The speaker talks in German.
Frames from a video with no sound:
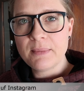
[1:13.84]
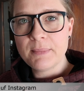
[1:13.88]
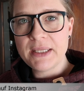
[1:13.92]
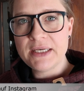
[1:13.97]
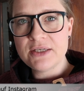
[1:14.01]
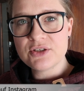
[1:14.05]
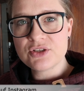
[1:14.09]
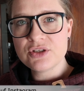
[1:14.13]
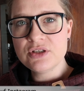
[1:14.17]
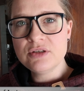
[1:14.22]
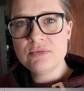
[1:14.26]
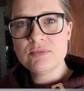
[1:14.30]

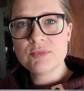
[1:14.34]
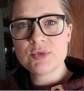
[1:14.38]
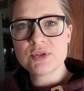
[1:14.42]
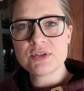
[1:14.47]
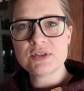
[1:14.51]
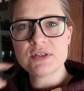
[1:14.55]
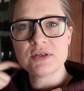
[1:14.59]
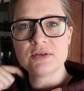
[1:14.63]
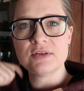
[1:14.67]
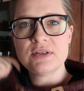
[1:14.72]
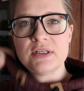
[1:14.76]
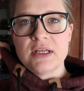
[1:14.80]
meine
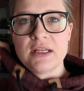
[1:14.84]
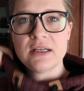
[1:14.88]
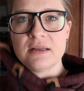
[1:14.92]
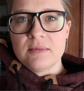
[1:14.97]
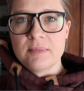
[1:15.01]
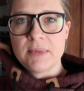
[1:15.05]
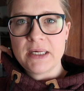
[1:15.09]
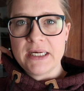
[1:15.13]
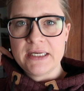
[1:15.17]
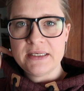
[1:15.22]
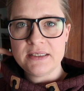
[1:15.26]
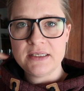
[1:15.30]
Schnittmuster. Unter
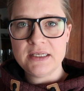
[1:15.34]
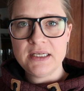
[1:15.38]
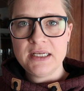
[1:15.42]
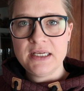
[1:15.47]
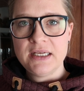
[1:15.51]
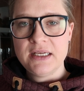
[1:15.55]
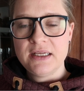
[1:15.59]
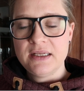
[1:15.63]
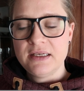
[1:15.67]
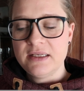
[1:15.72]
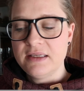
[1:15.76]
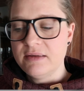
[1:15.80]
anderem halt
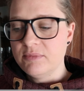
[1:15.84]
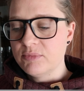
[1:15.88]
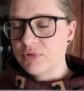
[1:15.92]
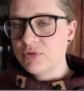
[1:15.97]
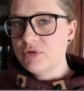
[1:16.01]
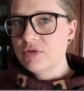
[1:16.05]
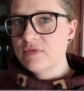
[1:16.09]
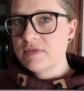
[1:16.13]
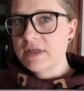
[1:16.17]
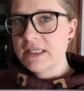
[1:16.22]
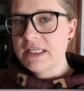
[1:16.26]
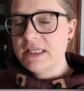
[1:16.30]
den
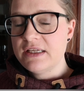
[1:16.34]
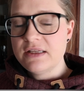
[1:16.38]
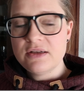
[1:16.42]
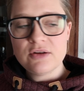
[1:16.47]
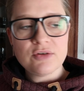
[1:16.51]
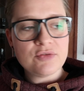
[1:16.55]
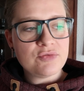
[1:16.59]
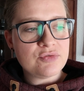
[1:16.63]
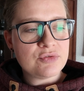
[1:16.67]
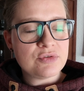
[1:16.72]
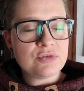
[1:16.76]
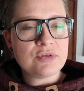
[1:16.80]
Pullover hier
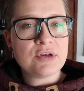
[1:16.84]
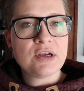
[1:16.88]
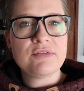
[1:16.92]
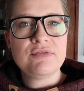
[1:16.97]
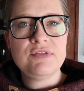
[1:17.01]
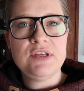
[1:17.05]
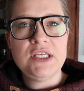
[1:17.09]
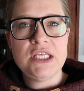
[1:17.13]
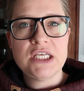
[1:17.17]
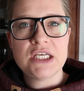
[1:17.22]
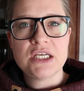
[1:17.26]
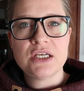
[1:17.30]
noch
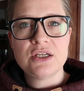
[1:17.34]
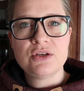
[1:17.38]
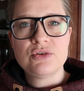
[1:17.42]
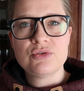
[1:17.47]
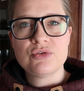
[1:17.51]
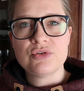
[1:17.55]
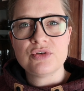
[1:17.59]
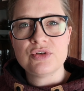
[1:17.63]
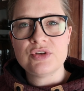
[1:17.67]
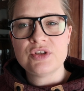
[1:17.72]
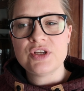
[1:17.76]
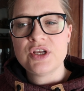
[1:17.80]

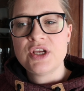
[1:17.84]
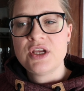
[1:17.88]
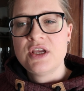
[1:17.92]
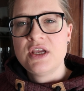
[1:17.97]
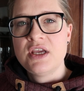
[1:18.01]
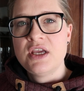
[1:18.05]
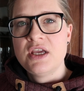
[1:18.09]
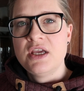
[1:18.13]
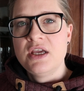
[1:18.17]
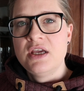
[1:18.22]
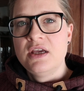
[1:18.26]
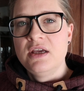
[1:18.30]
fotografiert und
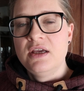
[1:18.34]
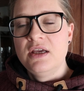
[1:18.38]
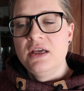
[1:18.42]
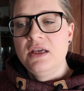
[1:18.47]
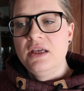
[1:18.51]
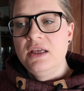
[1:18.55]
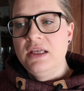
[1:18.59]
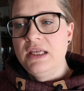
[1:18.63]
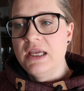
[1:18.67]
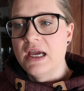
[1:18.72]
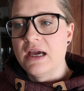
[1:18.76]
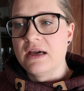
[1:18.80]

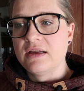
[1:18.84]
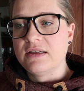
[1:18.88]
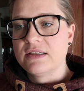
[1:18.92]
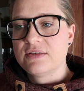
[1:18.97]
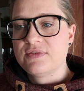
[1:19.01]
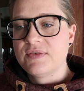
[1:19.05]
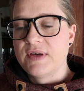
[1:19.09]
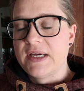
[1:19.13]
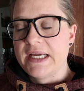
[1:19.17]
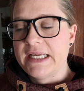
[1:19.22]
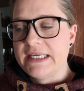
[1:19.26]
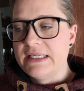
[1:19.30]
ja,
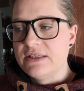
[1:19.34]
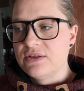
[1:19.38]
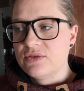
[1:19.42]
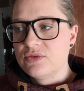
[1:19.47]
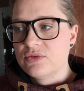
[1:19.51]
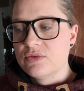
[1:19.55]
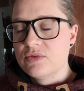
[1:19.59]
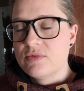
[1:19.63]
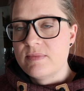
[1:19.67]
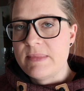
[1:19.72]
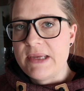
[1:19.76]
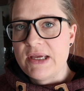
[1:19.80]
das war eigentlich
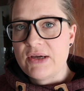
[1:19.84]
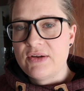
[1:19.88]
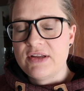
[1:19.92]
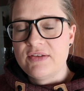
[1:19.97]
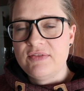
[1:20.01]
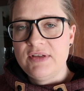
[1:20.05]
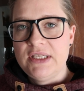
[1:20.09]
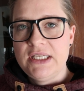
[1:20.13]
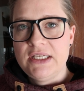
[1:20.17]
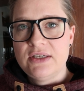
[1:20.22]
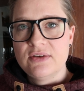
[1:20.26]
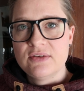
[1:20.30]
so mehr
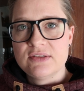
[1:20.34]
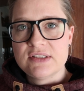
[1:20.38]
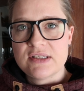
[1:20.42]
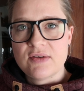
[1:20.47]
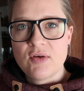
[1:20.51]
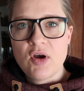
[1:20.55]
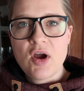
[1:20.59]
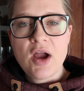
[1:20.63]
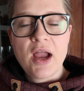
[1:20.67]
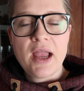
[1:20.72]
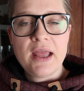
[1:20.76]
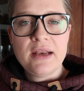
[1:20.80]
oder weniger unser
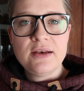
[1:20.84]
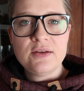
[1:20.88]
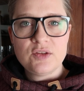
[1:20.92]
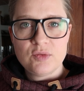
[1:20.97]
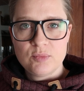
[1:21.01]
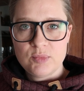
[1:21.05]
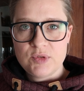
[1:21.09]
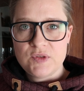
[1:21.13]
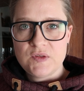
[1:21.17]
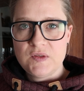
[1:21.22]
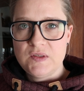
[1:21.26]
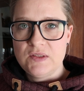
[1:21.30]
Wochenende.
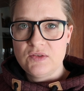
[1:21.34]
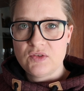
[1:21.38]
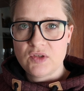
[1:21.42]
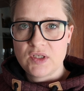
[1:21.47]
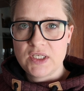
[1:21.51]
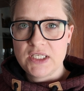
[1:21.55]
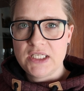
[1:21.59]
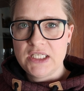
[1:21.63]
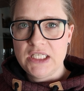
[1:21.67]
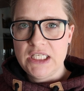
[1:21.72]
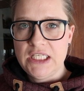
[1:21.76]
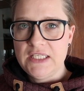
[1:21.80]
So ein bisschen die
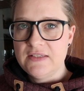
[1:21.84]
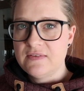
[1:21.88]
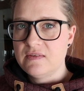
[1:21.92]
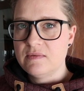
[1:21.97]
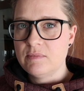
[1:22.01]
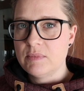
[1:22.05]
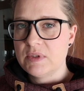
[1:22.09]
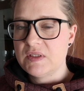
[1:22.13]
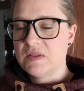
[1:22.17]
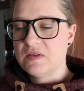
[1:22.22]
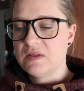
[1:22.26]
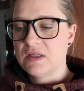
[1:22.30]
Sonne
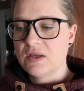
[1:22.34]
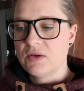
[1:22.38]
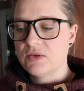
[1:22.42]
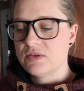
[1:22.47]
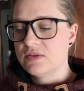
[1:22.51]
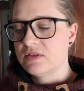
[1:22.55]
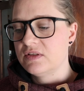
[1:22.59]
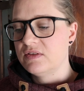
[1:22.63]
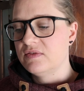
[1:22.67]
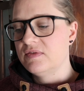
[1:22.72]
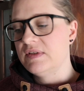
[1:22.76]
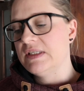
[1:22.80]
genießen, ein bisschen
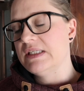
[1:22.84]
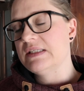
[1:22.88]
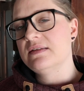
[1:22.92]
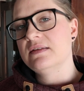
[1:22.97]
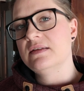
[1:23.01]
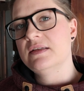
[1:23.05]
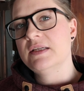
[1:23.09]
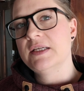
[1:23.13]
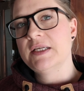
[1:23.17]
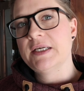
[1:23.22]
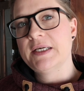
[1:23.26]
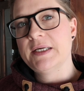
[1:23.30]
draußen
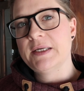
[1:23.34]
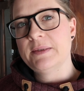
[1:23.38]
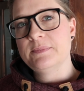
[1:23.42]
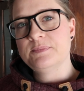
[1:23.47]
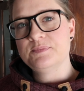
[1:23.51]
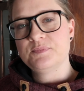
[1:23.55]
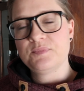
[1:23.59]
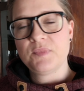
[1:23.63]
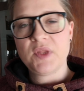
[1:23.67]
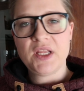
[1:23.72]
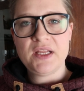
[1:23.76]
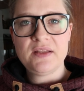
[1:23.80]
gewesen.
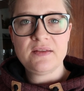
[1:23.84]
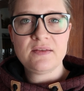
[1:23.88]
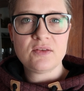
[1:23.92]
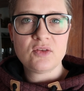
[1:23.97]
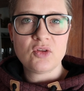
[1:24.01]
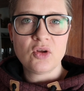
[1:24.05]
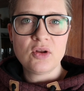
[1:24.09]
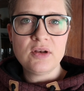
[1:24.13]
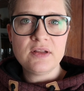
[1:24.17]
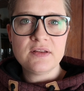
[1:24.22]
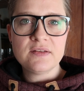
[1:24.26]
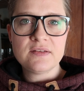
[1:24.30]
Ähm, nichts
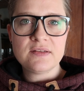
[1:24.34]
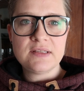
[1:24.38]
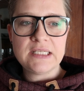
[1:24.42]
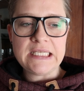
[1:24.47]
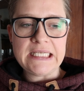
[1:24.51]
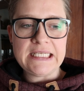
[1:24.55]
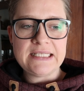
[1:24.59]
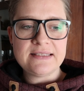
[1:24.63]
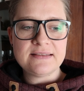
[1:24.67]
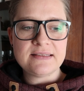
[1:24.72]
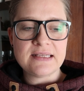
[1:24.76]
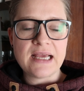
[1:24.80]
Dolles,
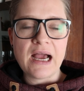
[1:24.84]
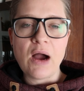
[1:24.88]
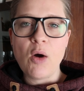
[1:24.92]
nichts